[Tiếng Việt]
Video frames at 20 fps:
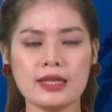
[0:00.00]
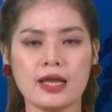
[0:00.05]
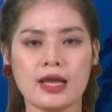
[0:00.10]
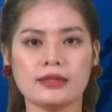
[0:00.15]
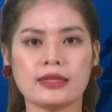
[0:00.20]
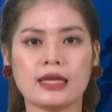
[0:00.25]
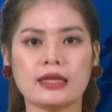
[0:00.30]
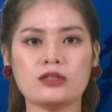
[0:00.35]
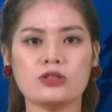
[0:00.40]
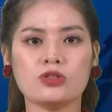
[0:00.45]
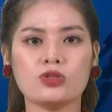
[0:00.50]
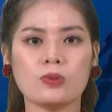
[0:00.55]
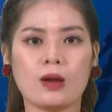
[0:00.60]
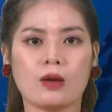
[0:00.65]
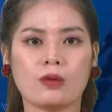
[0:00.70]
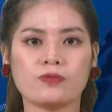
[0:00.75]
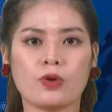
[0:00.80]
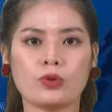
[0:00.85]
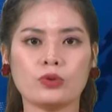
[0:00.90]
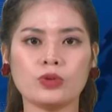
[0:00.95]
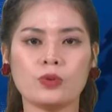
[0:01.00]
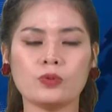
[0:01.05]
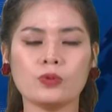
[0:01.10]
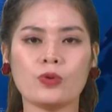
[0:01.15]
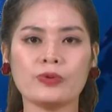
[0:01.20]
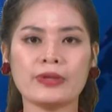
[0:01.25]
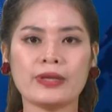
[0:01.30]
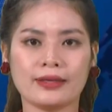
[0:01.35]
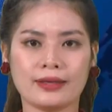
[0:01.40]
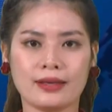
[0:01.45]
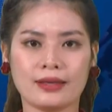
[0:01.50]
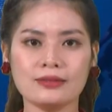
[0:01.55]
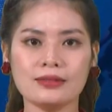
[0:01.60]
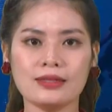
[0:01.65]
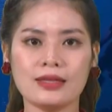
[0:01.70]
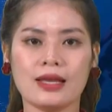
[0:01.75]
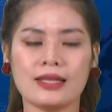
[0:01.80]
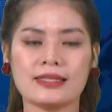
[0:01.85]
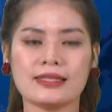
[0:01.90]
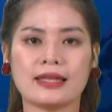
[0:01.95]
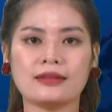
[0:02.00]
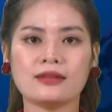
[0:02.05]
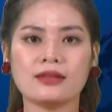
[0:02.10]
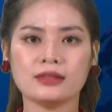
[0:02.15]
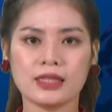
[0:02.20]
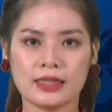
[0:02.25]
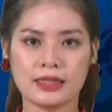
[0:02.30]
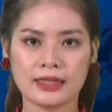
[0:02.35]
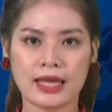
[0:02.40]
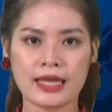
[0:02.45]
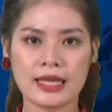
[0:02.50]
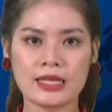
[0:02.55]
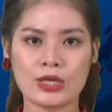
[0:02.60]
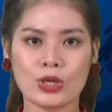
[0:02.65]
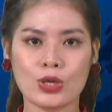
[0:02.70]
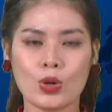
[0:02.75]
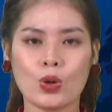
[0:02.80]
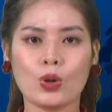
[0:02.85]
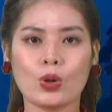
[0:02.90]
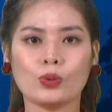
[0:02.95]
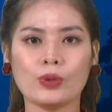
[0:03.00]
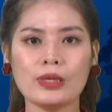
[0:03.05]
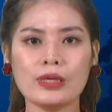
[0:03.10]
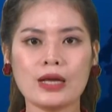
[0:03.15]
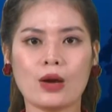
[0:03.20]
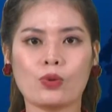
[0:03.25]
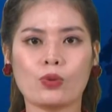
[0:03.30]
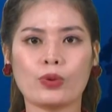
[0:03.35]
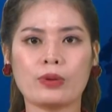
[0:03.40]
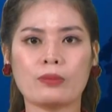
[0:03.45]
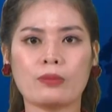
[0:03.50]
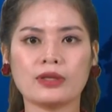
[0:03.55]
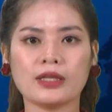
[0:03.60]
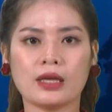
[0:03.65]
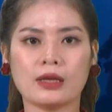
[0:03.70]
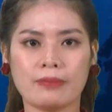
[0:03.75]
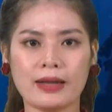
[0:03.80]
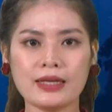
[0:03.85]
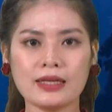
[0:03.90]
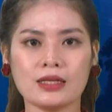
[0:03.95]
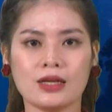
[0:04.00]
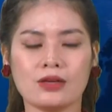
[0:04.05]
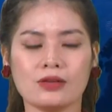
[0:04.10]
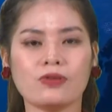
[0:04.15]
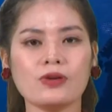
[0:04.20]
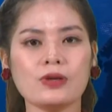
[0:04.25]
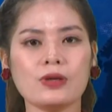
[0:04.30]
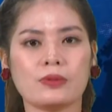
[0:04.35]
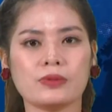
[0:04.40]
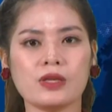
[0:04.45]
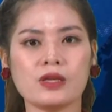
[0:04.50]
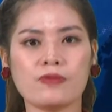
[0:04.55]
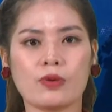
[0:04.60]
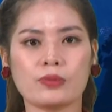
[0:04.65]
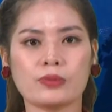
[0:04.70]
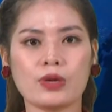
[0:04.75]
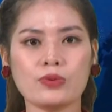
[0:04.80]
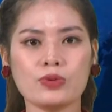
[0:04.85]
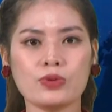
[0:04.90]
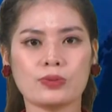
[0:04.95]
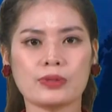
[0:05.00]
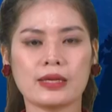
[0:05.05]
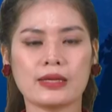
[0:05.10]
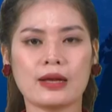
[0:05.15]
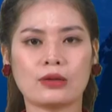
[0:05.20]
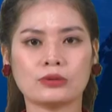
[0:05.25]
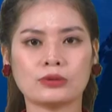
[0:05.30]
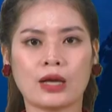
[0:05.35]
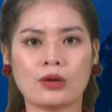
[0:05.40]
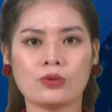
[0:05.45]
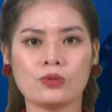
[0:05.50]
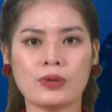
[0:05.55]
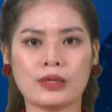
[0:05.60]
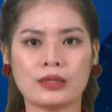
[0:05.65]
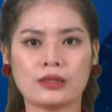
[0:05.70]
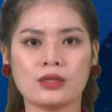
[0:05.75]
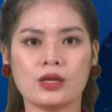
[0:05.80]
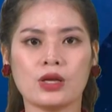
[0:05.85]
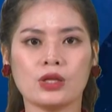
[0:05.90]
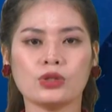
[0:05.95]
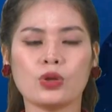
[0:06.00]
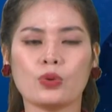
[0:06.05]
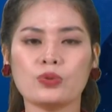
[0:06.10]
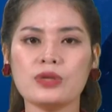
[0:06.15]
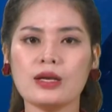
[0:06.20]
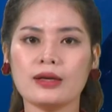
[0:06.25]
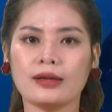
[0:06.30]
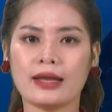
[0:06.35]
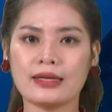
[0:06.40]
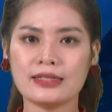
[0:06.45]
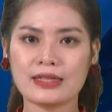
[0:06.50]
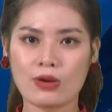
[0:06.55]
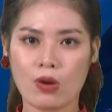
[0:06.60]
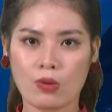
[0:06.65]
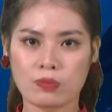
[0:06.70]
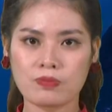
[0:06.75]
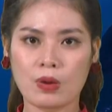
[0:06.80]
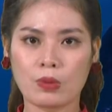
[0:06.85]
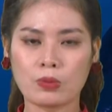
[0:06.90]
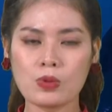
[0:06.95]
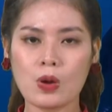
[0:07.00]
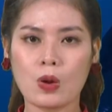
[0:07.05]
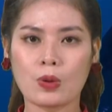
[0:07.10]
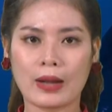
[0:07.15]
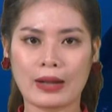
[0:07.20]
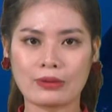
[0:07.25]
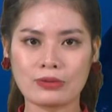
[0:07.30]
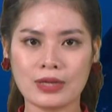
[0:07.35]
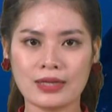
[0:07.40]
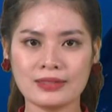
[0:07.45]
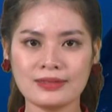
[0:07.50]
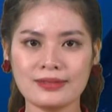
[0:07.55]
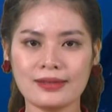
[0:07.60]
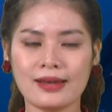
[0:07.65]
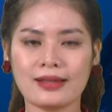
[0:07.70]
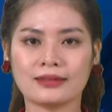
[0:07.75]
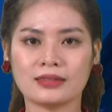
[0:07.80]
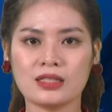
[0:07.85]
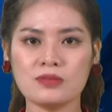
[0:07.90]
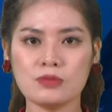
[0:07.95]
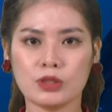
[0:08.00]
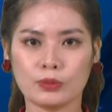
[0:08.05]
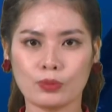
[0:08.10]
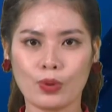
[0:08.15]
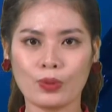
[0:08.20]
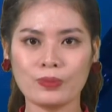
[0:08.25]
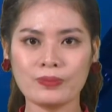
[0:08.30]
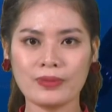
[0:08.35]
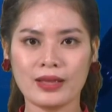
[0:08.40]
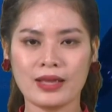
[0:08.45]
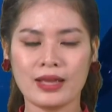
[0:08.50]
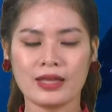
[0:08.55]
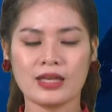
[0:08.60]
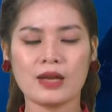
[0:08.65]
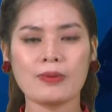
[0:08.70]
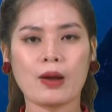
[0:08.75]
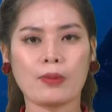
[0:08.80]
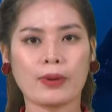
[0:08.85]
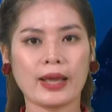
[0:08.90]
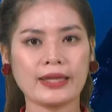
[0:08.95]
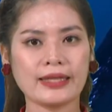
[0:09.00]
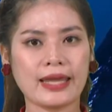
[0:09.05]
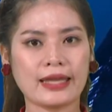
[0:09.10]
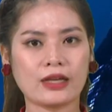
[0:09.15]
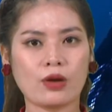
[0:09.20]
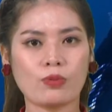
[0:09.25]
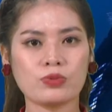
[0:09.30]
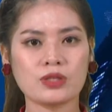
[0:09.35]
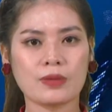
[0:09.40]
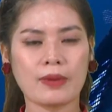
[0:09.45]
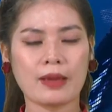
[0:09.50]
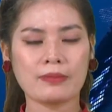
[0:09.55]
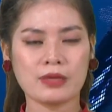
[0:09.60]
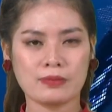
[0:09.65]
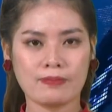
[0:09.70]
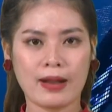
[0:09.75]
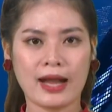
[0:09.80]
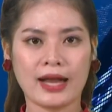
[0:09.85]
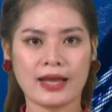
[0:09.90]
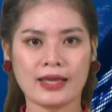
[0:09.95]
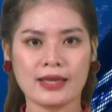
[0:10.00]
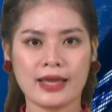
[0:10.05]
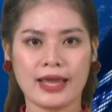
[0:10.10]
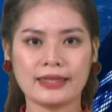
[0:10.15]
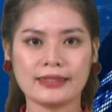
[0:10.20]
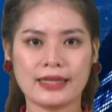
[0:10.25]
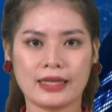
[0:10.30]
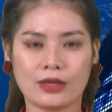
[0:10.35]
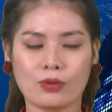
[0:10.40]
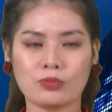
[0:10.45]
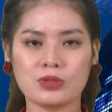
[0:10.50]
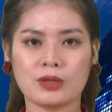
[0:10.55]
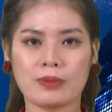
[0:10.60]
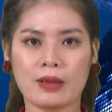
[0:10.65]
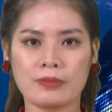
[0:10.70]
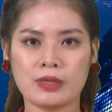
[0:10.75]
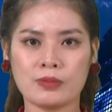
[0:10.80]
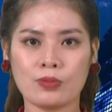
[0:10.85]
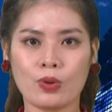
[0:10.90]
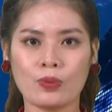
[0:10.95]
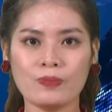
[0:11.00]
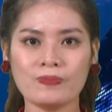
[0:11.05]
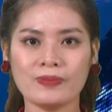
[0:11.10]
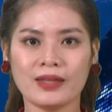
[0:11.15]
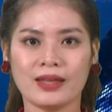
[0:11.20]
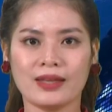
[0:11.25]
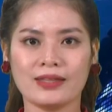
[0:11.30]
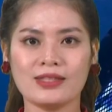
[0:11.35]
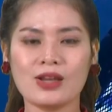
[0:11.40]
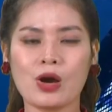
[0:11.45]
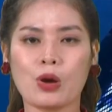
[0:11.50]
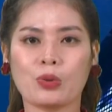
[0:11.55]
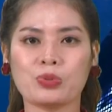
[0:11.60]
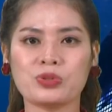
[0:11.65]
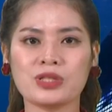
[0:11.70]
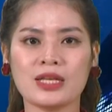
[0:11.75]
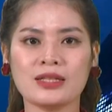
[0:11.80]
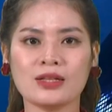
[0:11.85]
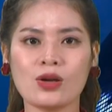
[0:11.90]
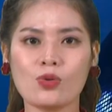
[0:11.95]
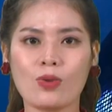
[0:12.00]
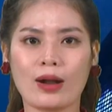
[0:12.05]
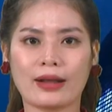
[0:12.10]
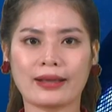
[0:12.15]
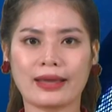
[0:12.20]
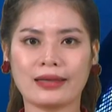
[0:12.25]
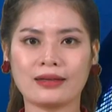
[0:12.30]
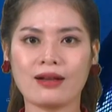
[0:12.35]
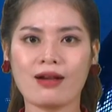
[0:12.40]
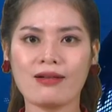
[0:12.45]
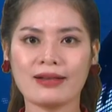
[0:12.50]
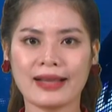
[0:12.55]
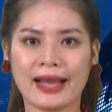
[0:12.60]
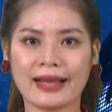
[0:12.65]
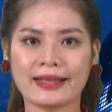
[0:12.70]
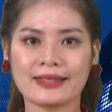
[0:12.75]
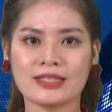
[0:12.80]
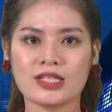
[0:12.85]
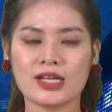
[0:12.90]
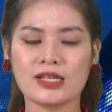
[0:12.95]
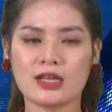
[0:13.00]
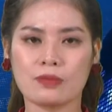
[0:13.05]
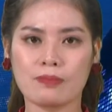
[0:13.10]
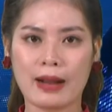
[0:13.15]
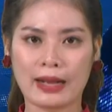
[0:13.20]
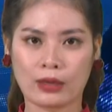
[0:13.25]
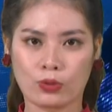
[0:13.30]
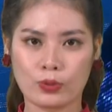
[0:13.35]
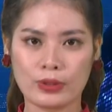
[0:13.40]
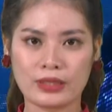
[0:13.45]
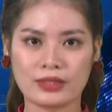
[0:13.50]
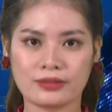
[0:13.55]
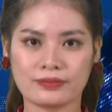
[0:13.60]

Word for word: tại trường Trung học phổ thông Ngô Dân Cấn, xã Tân Thanh Tây, Hội khuyến học huyện Mỏ Cày Bắc phối hợp với Phòng Giáo dục và Đào tạo huyện tổ chức lễ trao học bổng Hồ Hảo Hấn lần thứ 14 năm học 2023-2024 cho học sinh có hoàn cảnh khó khăn trên địa bàn huyện.